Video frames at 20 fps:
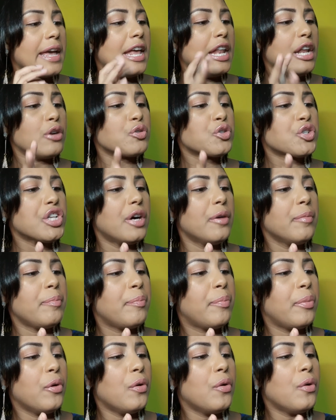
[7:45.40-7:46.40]
Ele é um
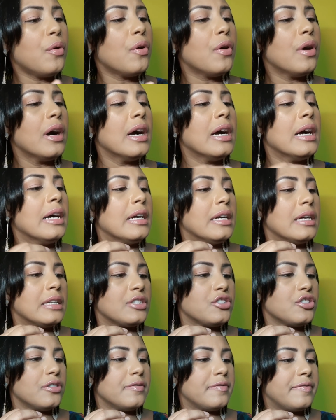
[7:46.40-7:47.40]
shampoo.
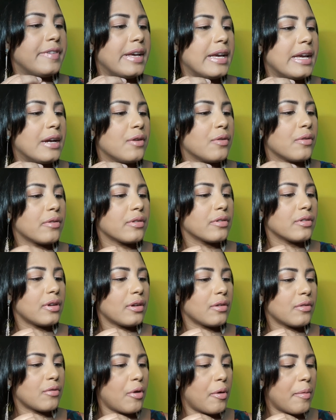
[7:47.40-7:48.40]
Deixa eu ver.
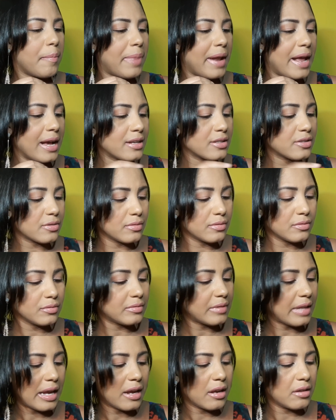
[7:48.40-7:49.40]
Complexo não
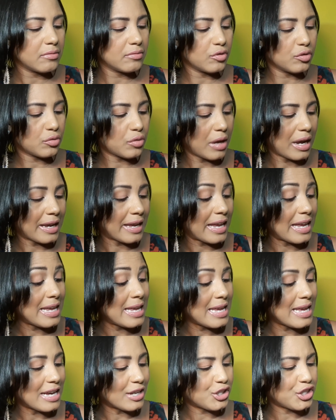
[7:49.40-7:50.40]
tem, tô
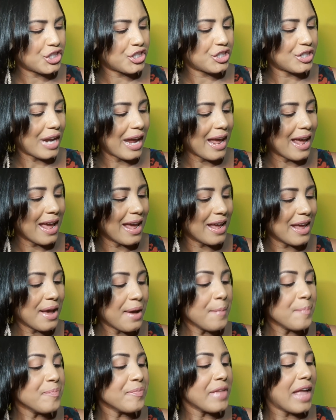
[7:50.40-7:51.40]
aqui, achei
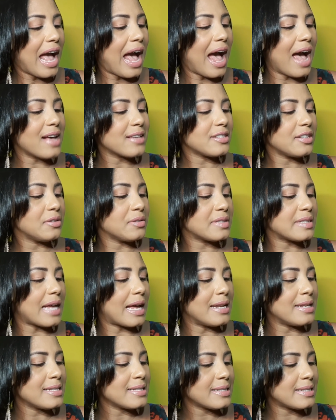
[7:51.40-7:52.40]
ácido
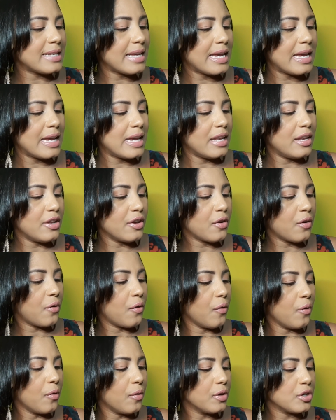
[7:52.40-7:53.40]

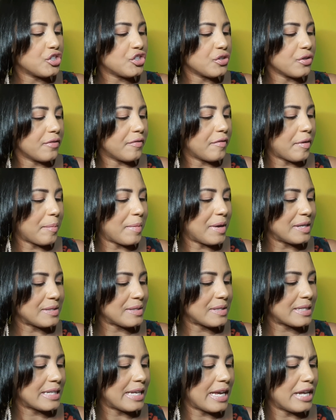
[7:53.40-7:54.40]
salicílico, deixa eu ver
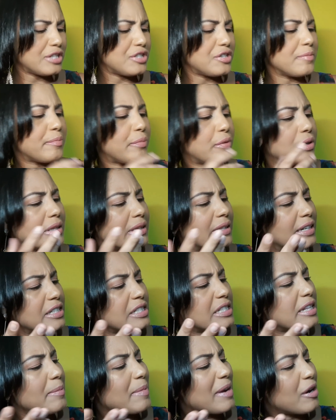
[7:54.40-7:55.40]
mais que de
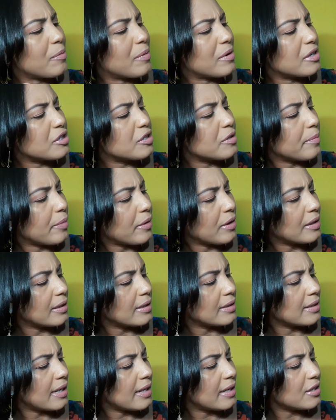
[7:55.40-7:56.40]
importante. Tem mais alguma coisa de
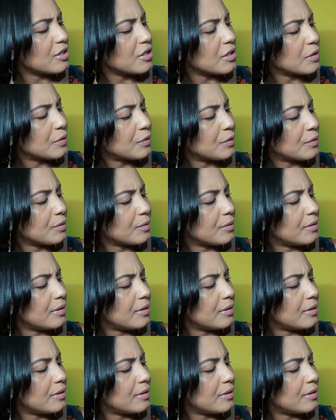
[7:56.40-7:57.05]
importância além disso?